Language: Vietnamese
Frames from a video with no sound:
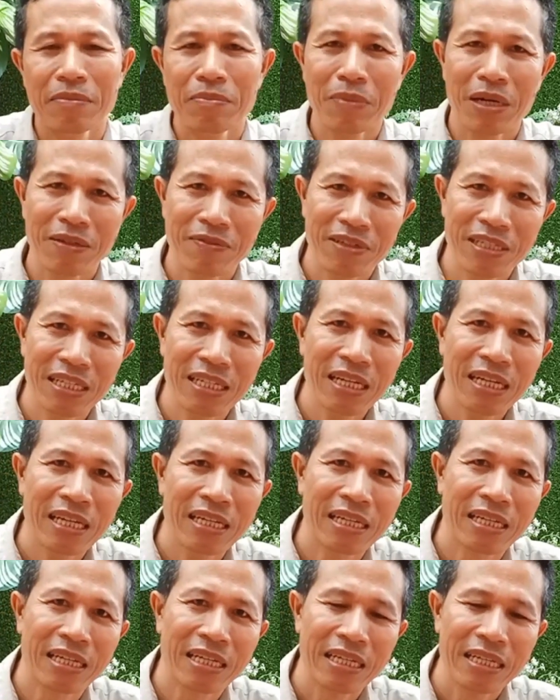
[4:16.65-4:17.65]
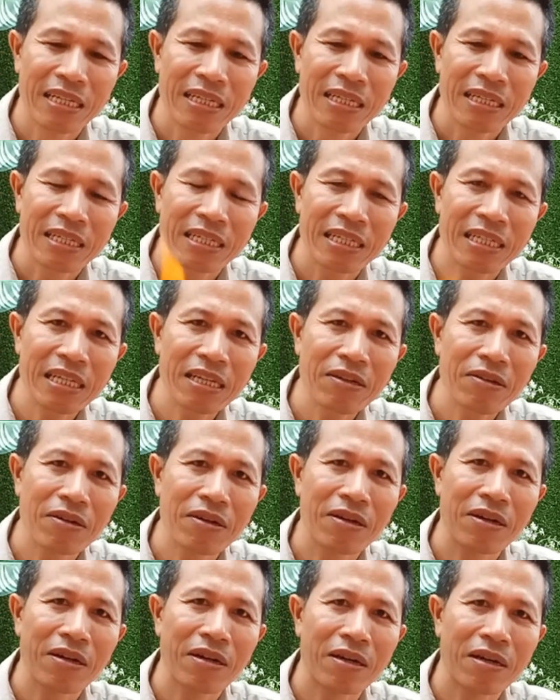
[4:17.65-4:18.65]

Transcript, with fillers: bởi vì như này này khi họ